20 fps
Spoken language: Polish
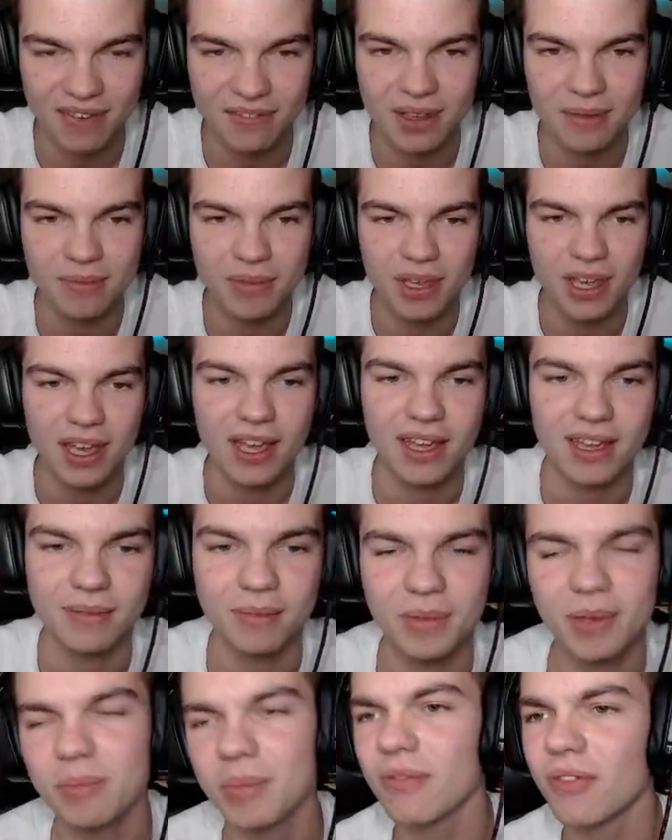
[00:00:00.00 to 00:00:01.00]
Wiem,
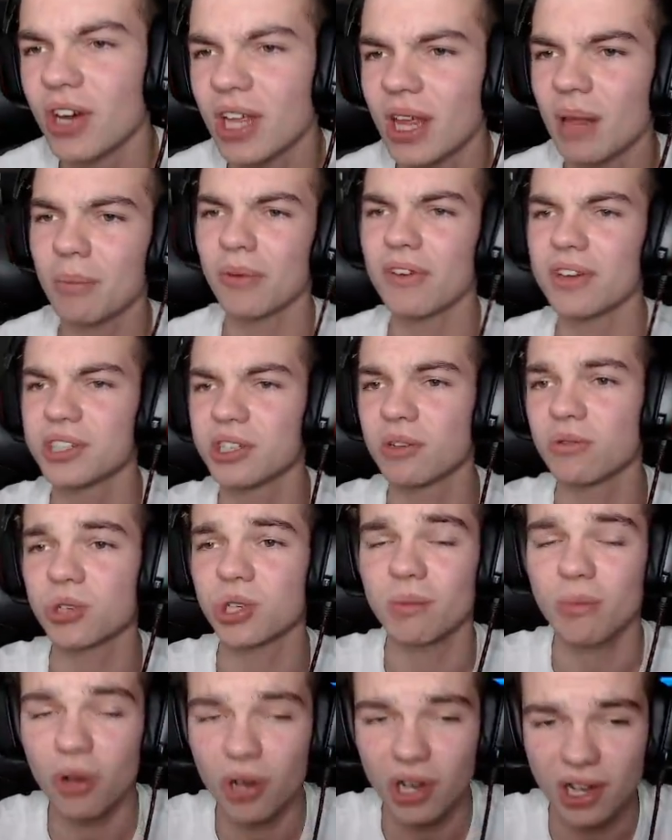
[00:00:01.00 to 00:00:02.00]
mi Miwanen powiedział,
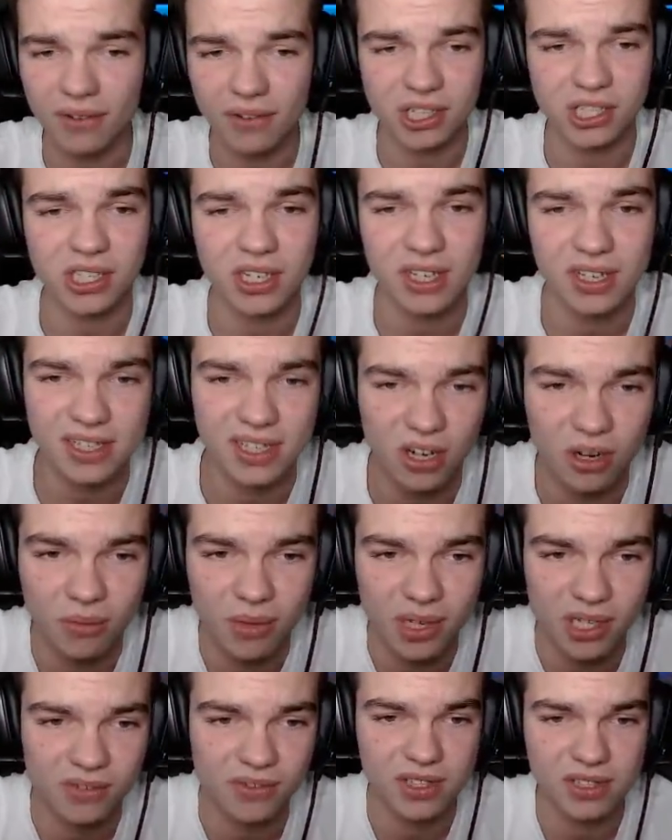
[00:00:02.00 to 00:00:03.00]
że mogę właśnie je
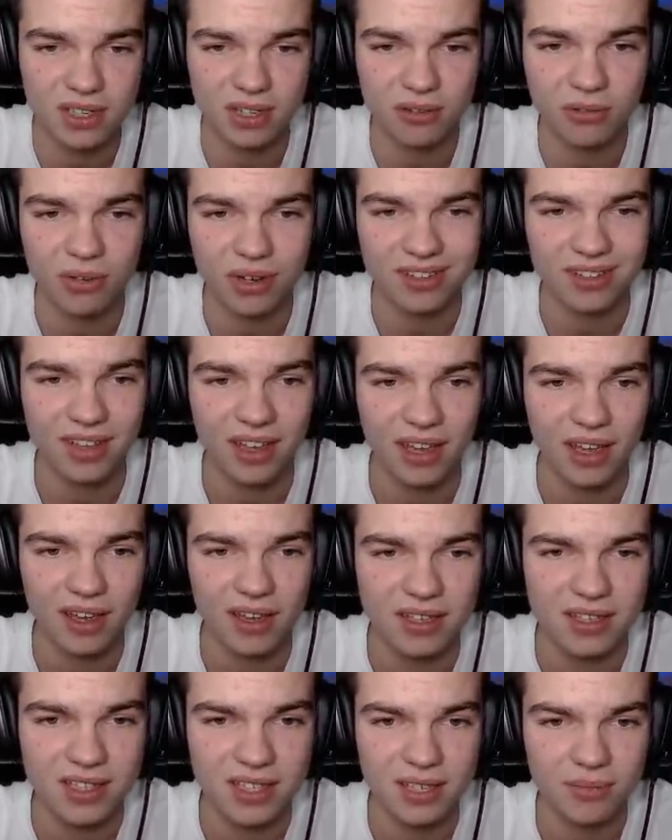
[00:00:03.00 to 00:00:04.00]
zarąbać, więc akurat
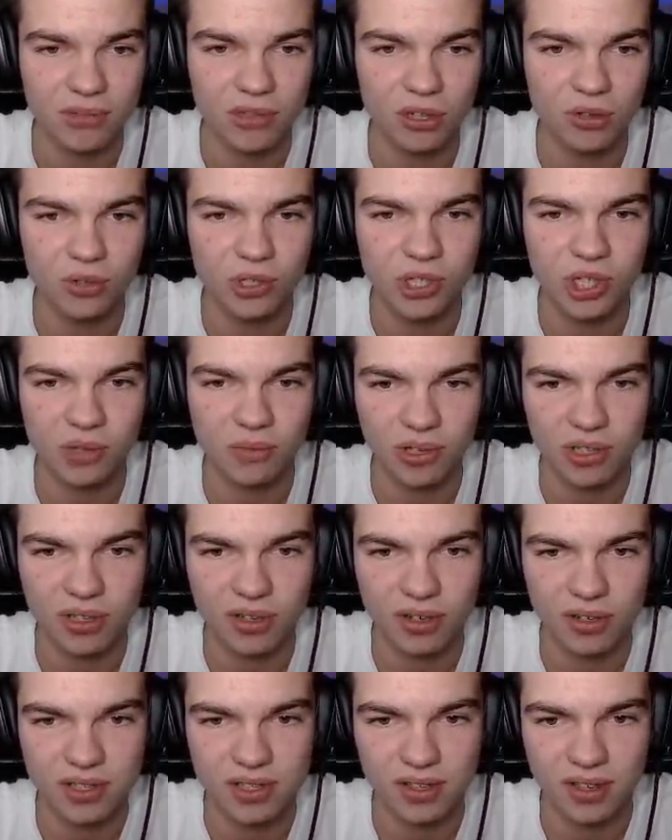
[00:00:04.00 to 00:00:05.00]
z tym to luzik, moi
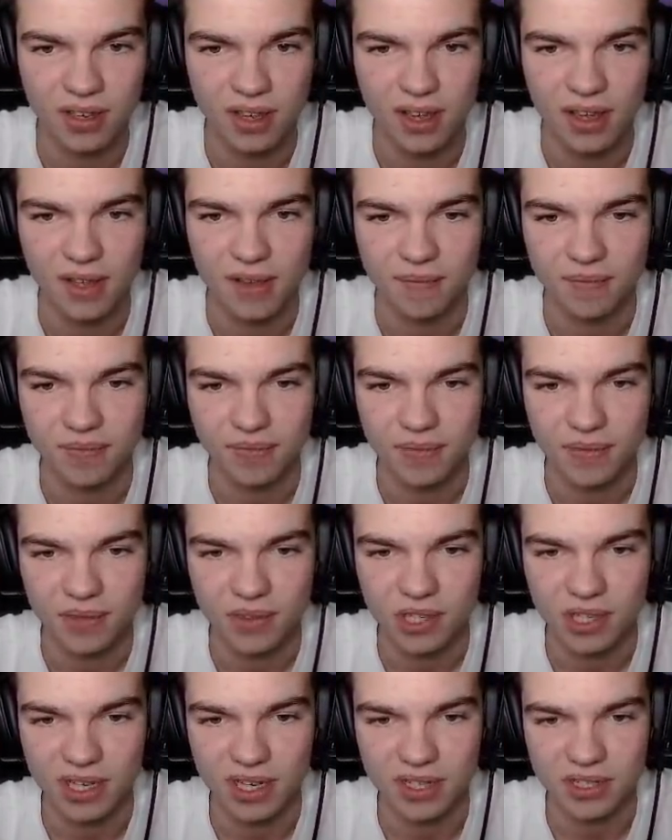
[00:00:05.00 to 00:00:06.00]
drodzy.
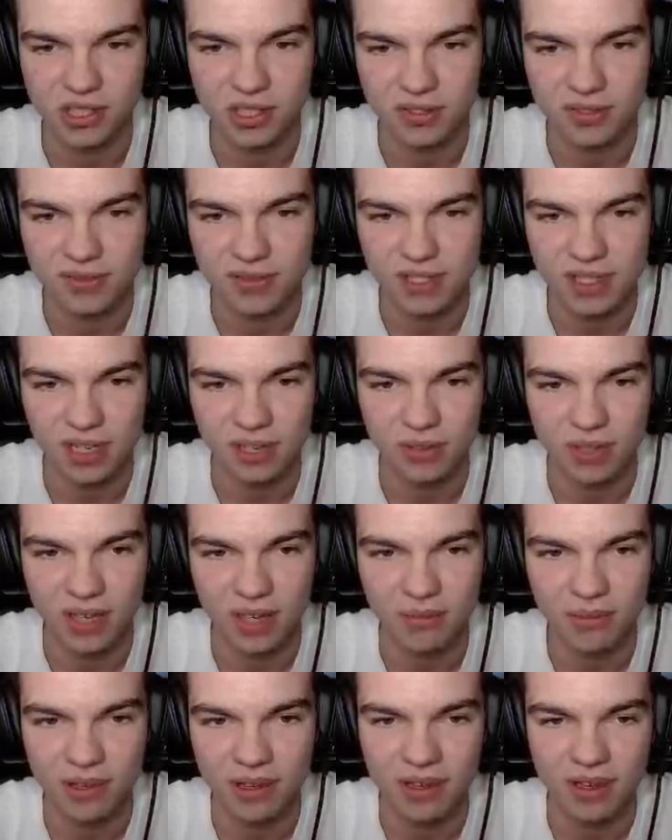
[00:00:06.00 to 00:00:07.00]
Czekajcie,
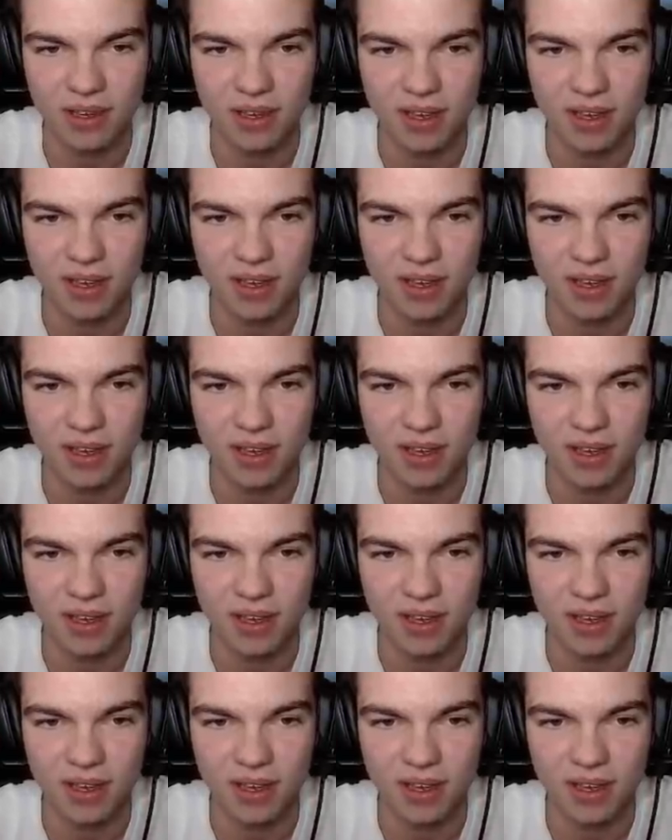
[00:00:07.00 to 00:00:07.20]
skakujemy